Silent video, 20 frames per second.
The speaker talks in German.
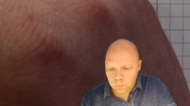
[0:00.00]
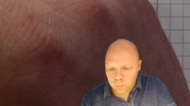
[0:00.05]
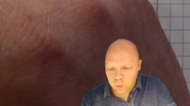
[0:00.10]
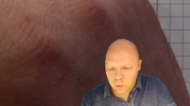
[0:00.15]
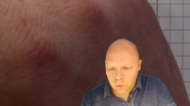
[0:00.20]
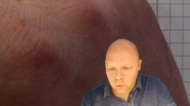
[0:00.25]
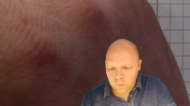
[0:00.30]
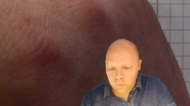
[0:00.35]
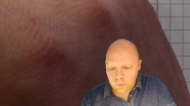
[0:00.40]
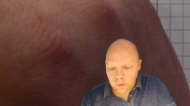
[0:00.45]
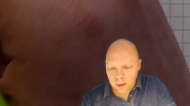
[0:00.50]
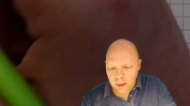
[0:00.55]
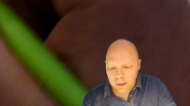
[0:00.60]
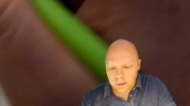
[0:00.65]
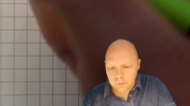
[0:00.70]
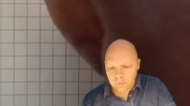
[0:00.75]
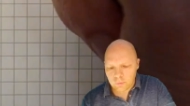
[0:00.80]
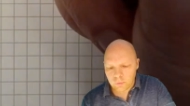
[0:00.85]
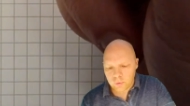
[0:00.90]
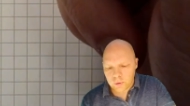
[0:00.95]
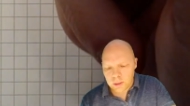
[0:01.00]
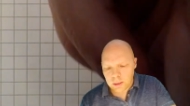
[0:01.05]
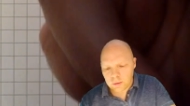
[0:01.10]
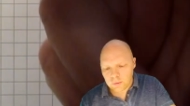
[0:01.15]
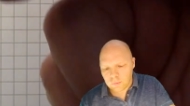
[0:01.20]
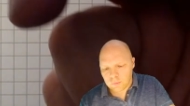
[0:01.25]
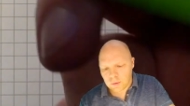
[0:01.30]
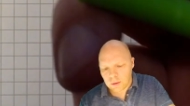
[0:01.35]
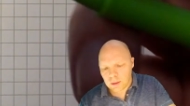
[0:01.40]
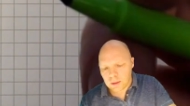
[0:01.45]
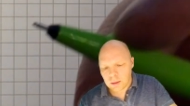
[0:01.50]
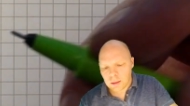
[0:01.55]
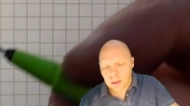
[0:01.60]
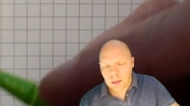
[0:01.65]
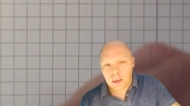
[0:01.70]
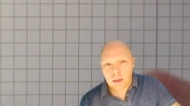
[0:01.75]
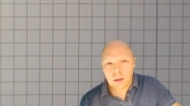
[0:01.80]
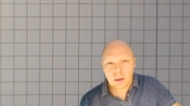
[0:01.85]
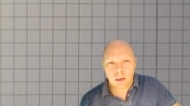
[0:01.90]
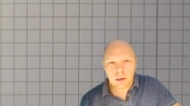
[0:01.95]
Plus 43,
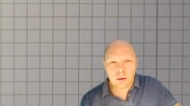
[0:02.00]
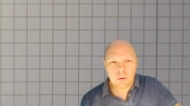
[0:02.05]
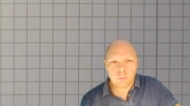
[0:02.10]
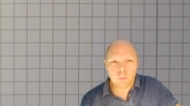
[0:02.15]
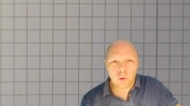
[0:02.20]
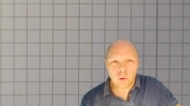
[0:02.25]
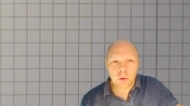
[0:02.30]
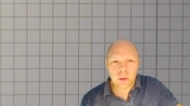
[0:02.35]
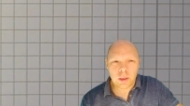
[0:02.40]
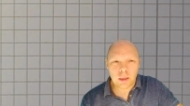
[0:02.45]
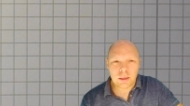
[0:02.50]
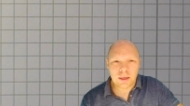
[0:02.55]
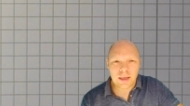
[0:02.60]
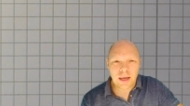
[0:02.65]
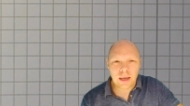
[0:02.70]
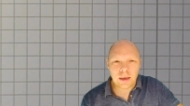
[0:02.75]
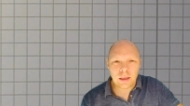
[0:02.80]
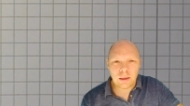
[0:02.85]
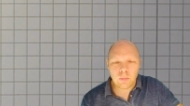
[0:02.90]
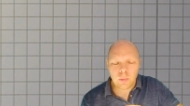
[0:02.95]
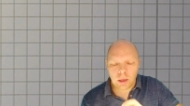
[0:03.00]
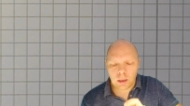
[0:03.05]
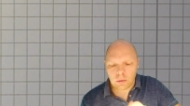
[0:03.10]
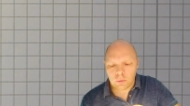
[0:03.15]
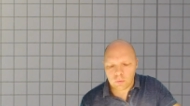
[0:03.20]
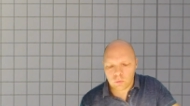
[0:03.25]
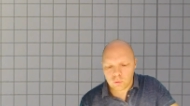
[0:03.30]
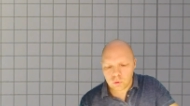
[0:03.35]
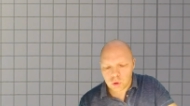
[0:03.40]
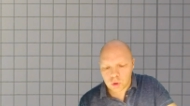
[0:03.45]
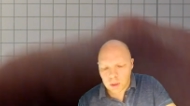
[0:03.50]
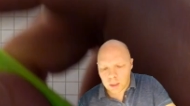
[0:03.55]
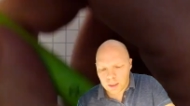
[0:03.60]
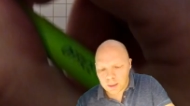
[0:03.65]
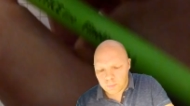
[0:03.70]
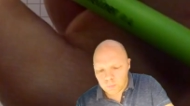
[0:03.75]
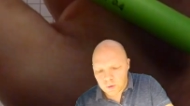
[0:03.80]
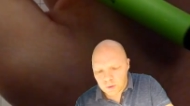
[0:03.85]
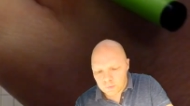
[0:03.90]
ja, das brauche ich dann gar nicht mehr hinzuschreiben.